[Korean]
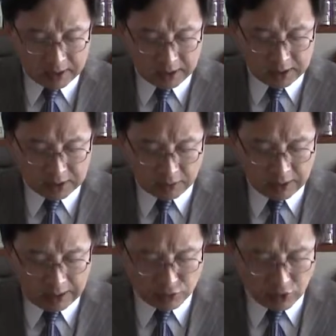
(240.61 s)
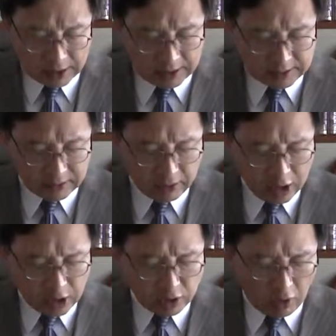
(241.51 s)
그리스도 예수 안에서
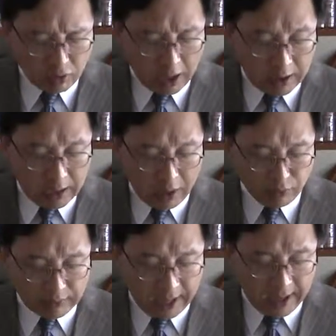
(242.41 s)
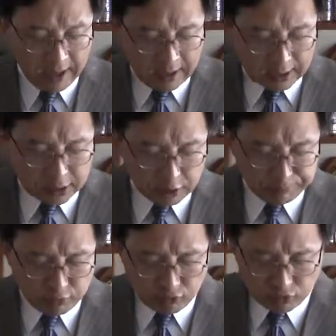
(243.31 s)
영광 가운데 그
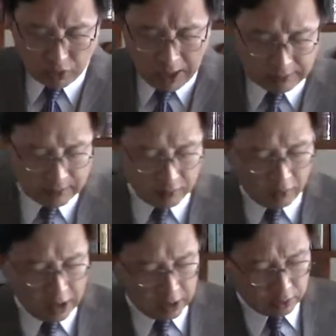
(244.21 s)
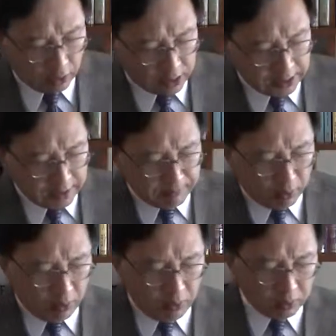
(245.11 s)
풍성한 대로 너희
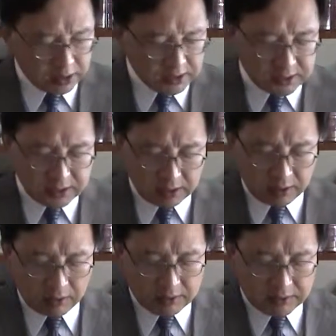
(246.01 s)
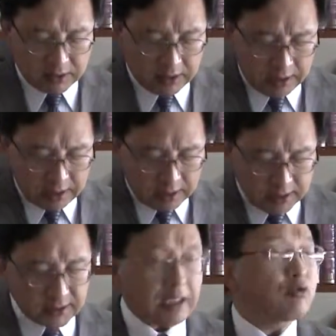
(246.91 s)
모든 쓸 것을
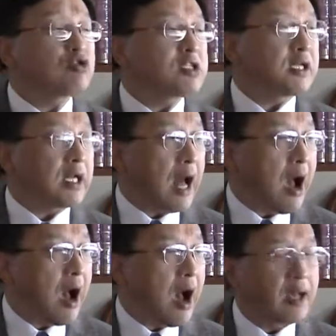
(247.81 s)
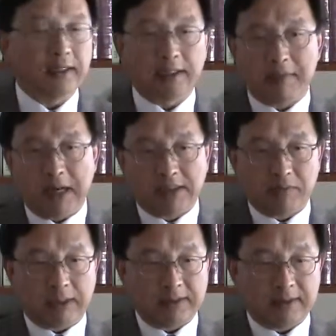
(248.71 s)
채우시리라 이렇게
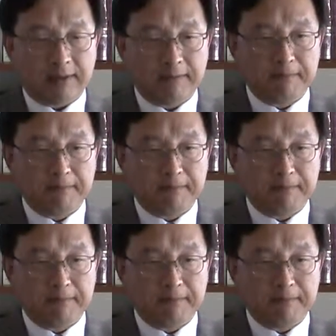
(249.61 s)
말씀했어요.